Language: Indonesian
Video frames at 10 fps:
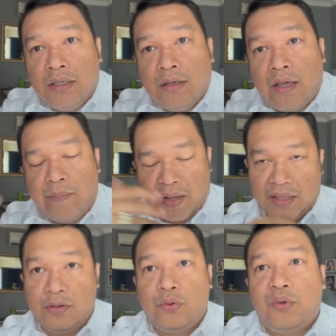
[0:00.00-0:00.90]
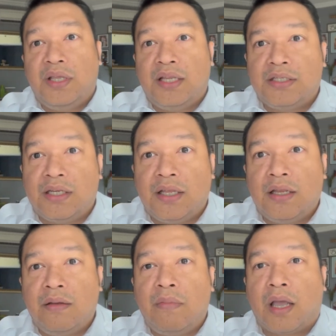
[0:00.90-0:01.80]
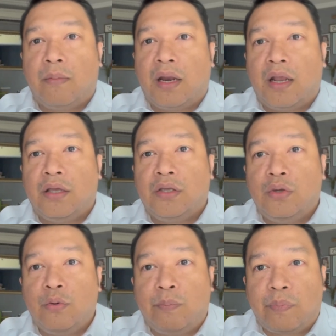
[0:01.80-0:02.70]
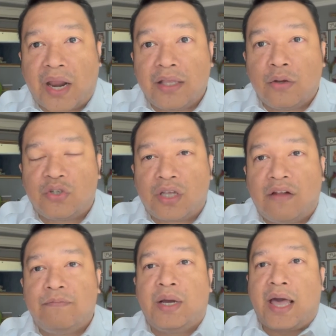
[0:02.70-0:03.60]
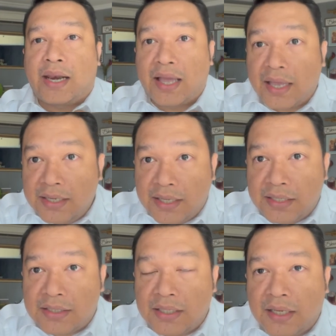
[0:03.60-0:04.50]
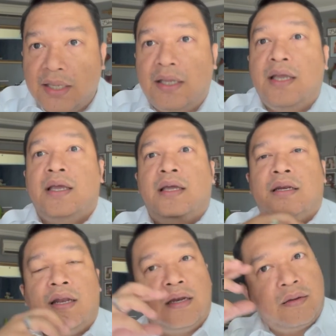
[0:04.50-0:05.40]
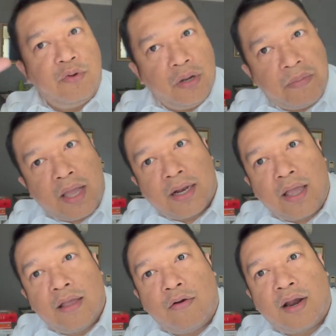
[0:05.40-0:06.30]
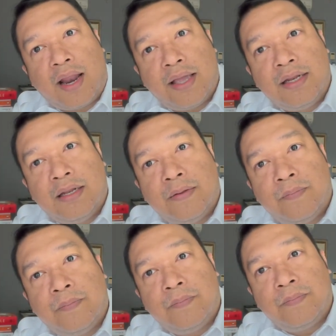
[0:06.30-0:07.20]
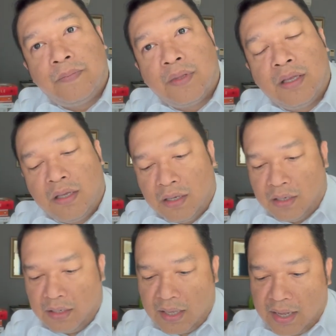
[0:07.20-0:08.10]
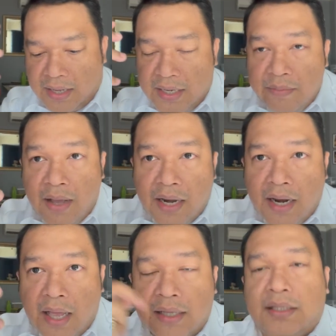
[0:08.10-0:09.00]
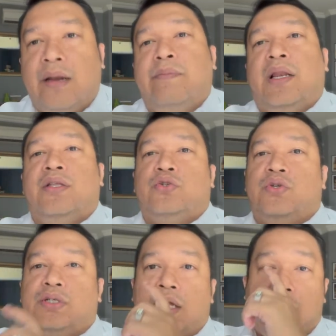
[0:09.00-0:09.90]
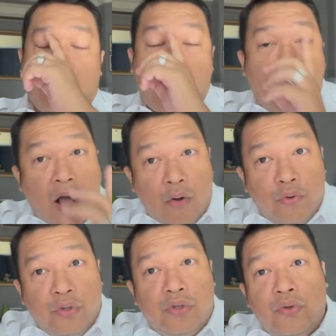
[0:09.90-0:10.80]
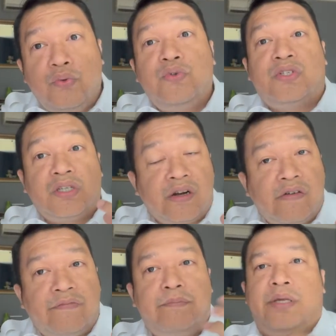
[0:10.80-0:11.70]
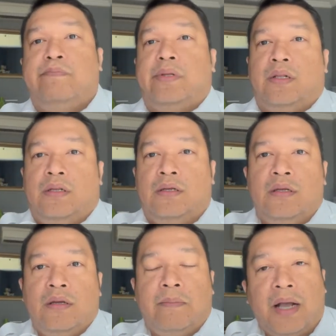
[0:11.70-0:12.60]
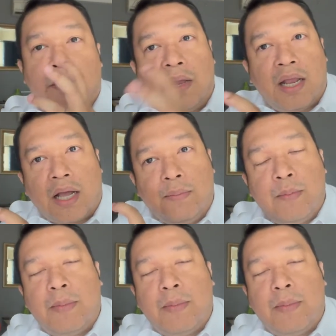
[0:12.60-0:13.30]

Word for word: Empati untuk diri sendiri, bagaimana you pride yourself, menghargai diri sendiri, dan kemudian menghargai orang lain. Yang kelima adalah keterampilan sosial. How you serve people. Bagaimana kamu